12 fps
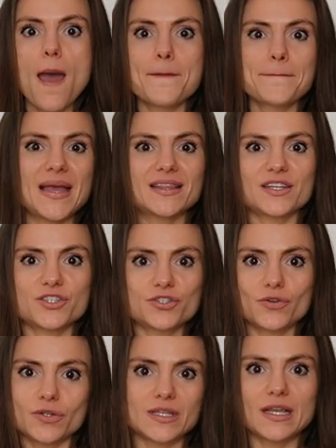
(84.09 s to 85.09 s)
mentre ci
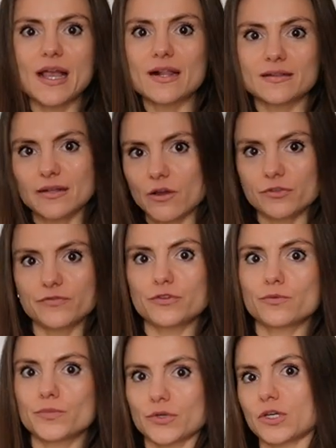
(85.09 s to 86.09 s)
sono degli altri outfit
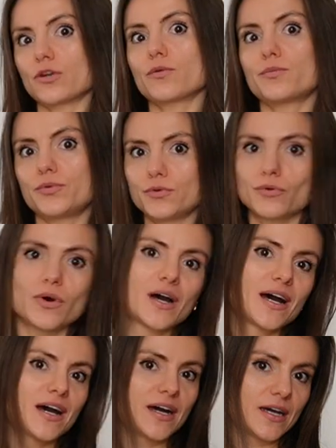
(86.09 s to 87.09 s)
un pochino più
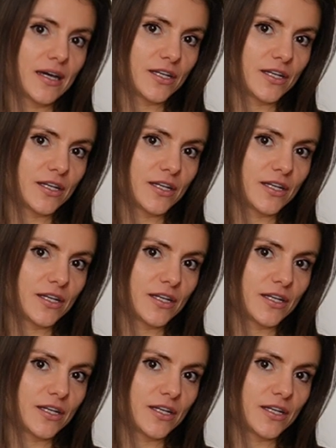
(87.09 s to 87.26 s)
eh,